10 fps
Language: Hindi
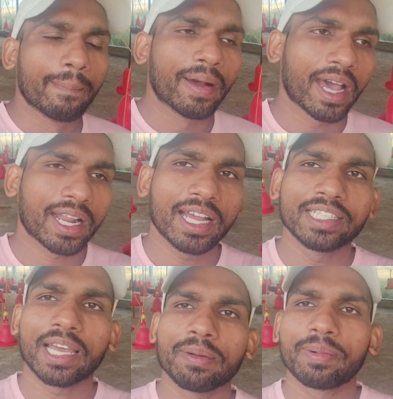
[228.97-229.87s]
बारह
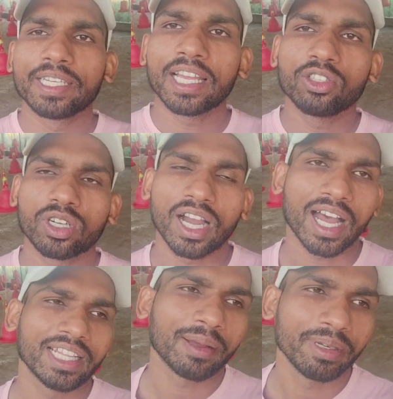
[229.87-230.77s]
हजार में भैया जो
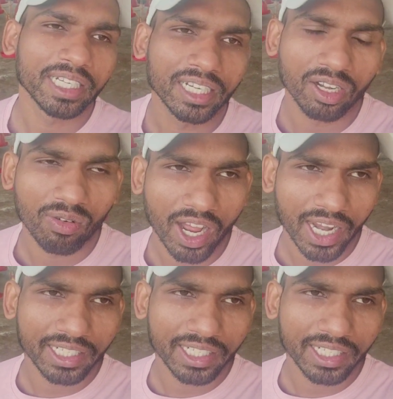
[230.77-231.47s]
खाद आप निकलवा